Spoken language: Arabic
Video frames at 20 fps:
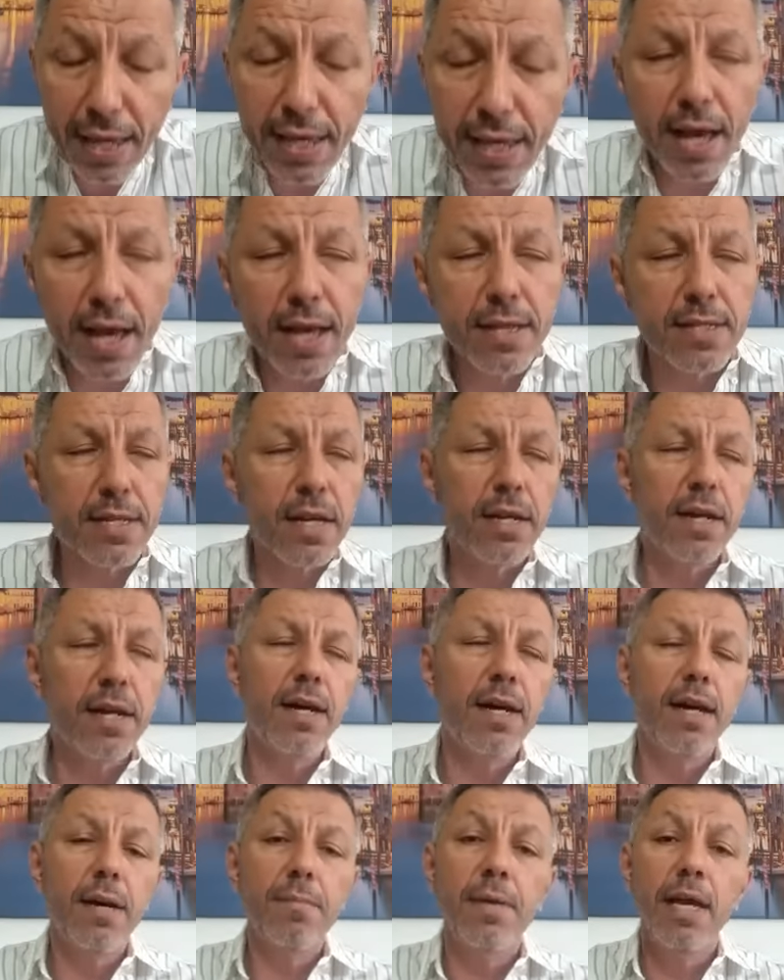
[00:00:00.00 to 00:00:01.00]
يا
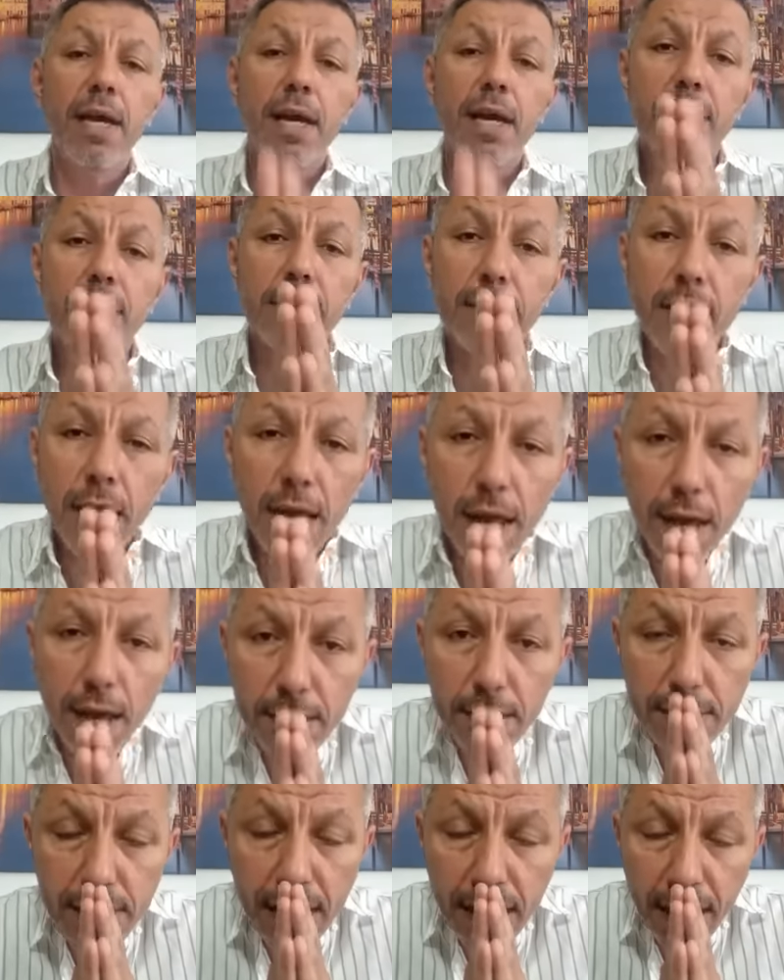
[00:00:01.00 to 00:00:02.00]
سلام يا
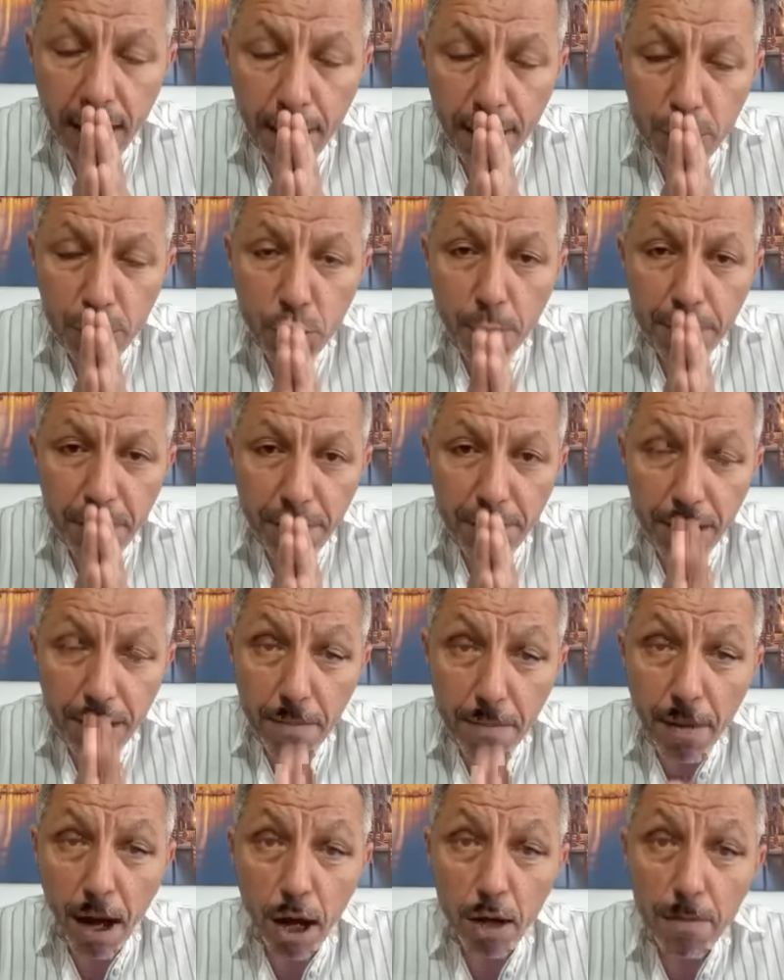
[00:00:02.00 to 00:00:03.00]
سلام شو بتفرق
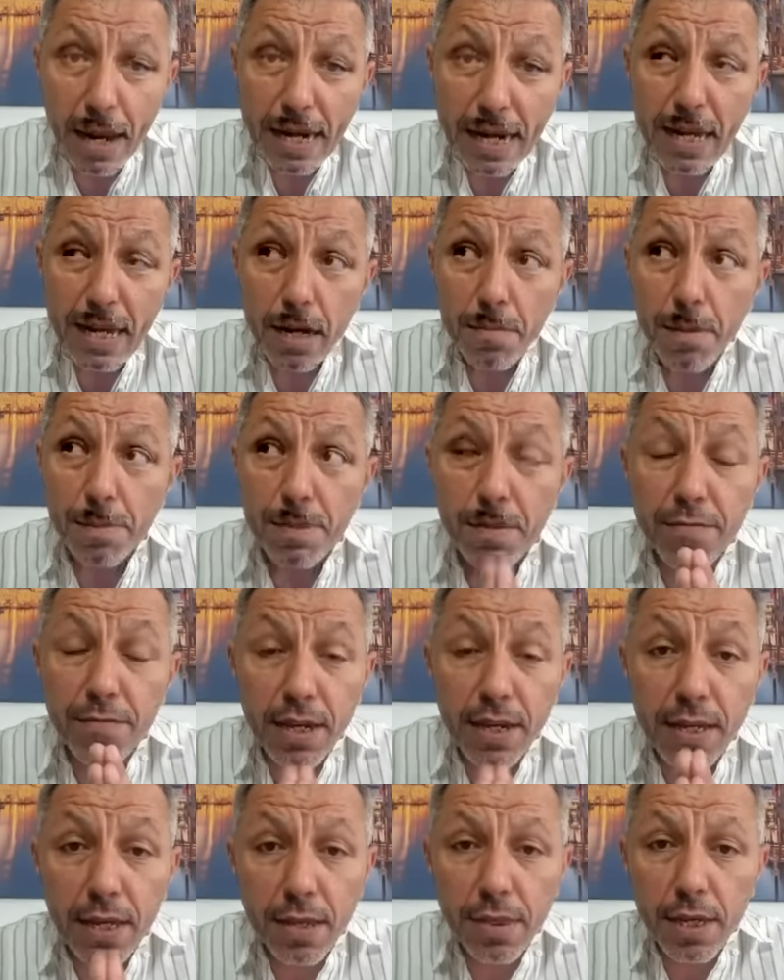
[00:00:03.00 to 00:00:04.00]
معهم هالكلمه
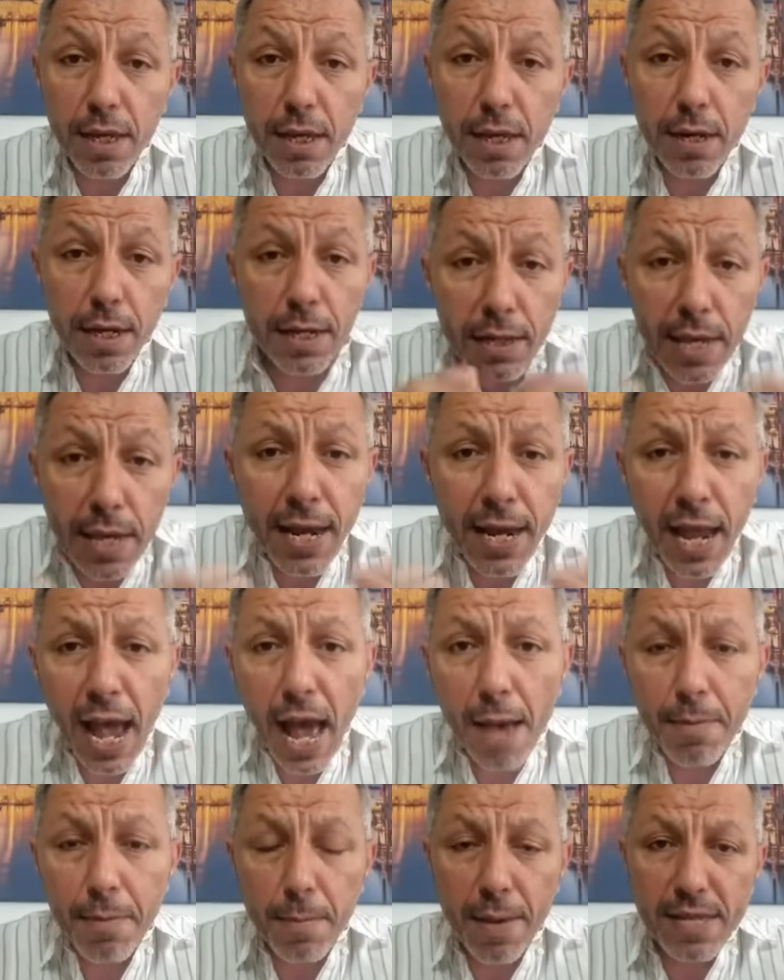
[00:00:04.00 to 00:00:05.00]
بتفرق كثير اني انا
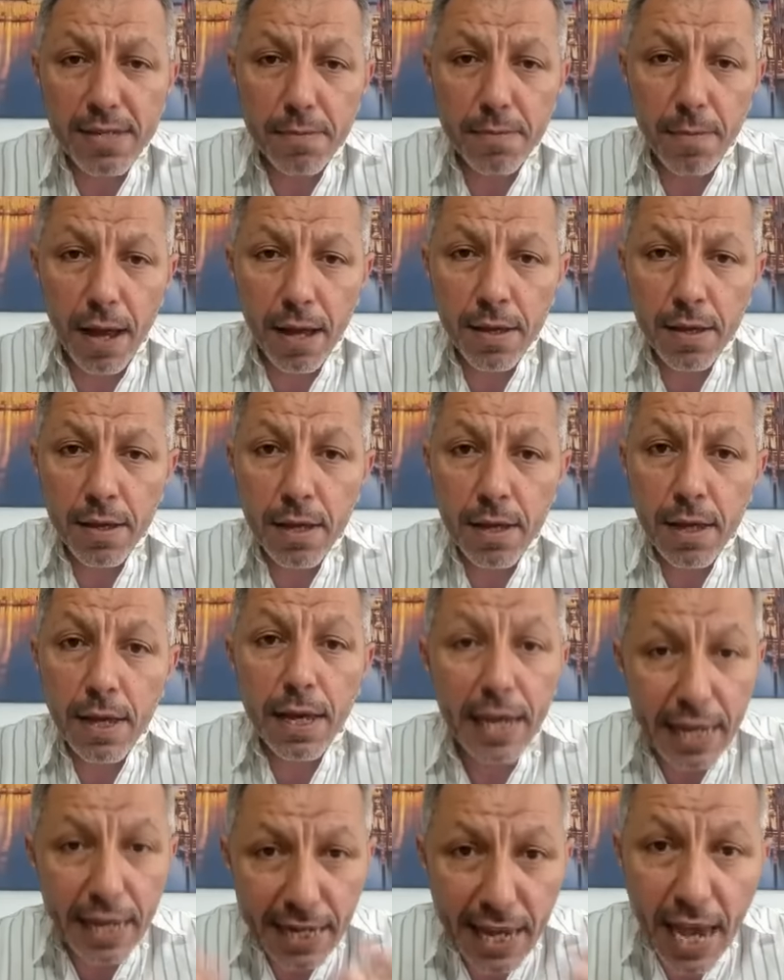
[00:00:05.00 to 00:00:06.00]
حابب اسمع
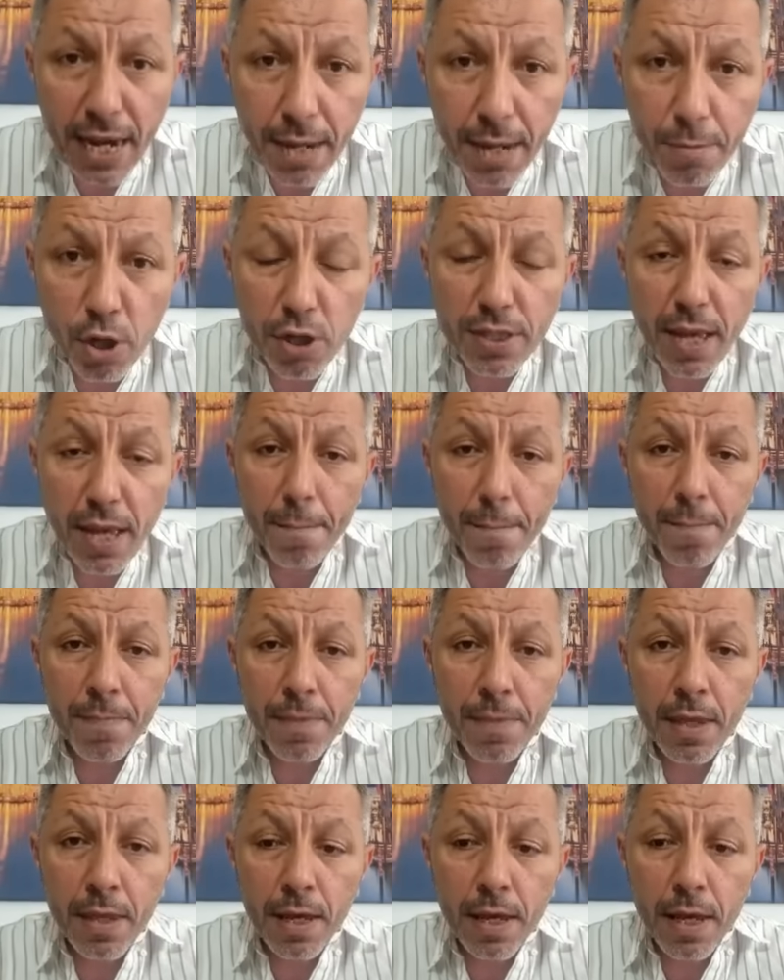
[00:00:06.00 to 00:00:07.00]
اني انا مهتم
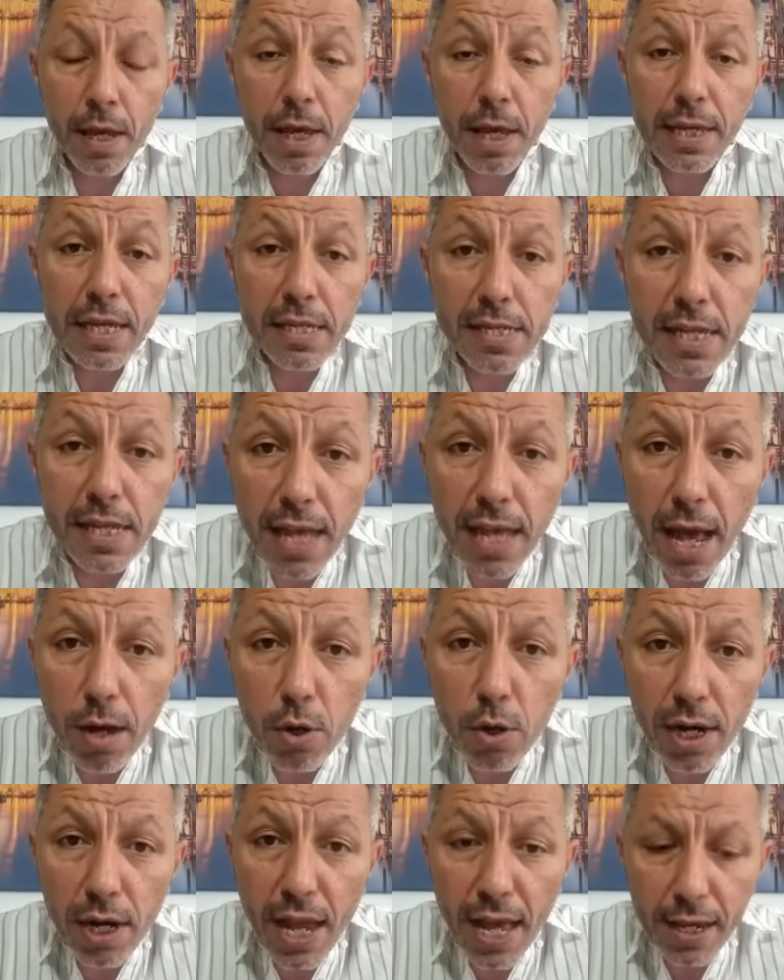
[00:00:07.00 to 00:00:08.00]
يا سيدي
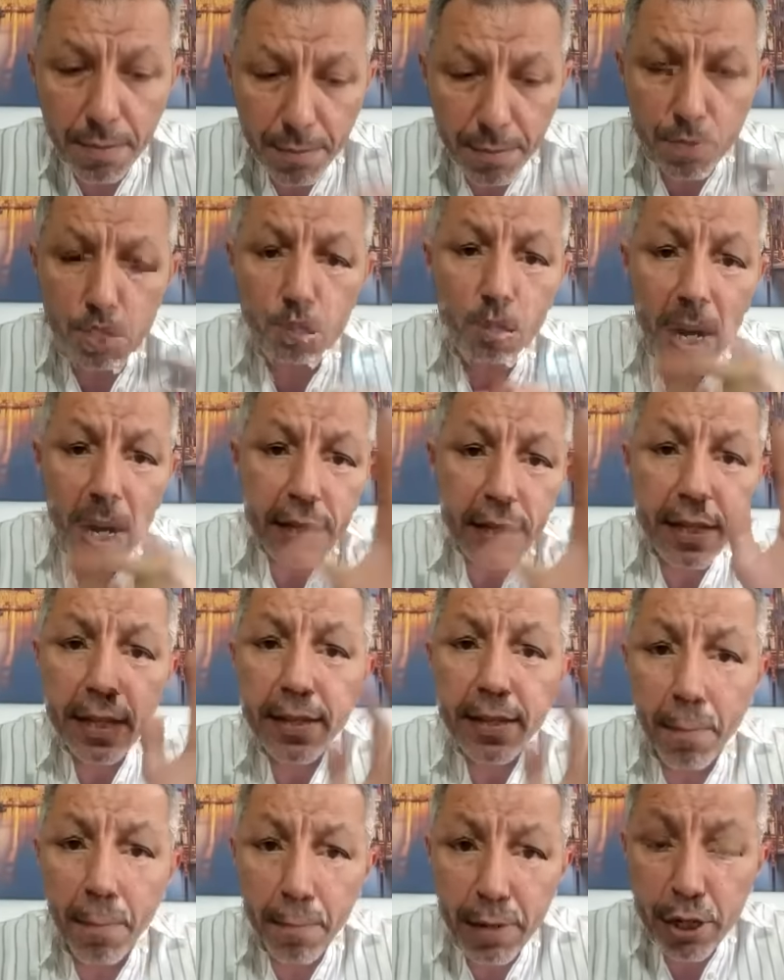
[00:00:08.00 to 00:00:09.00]
اقول لك من جوا لا
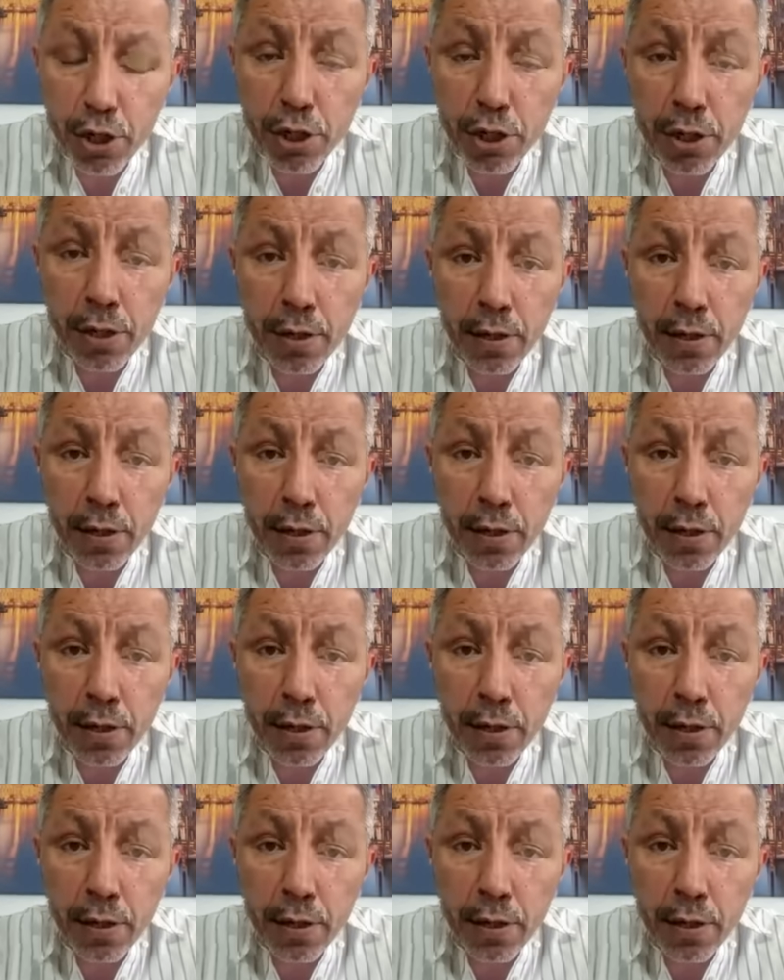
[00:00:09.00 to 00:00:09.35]
تهتمش